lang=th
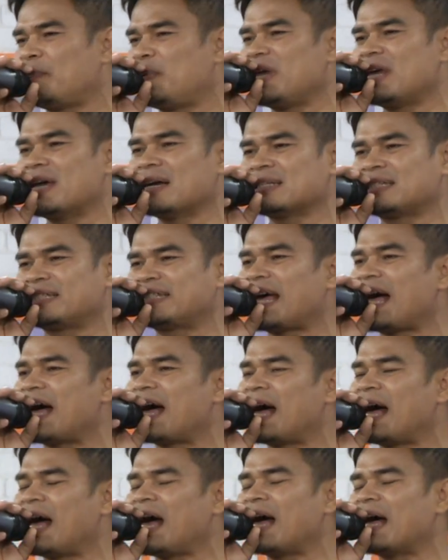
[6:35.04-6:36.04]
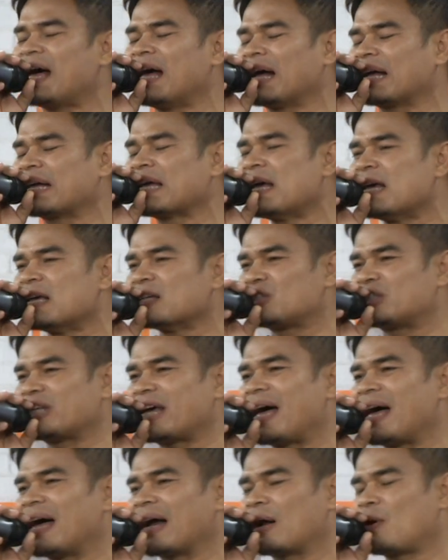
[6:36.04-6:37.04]
อเพียงซาก
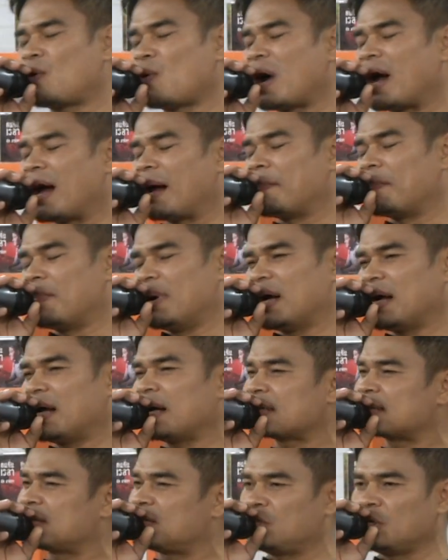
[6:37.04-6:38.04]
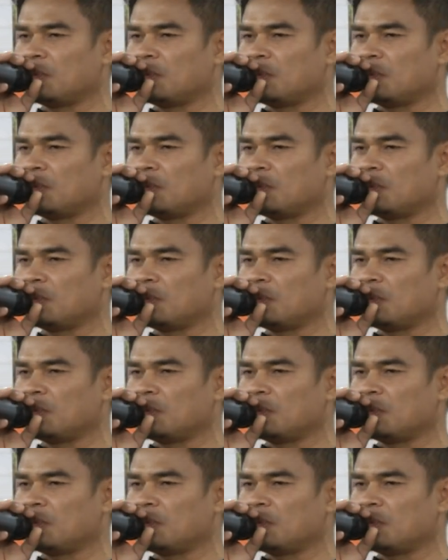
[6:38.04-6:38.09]
ซากความหัก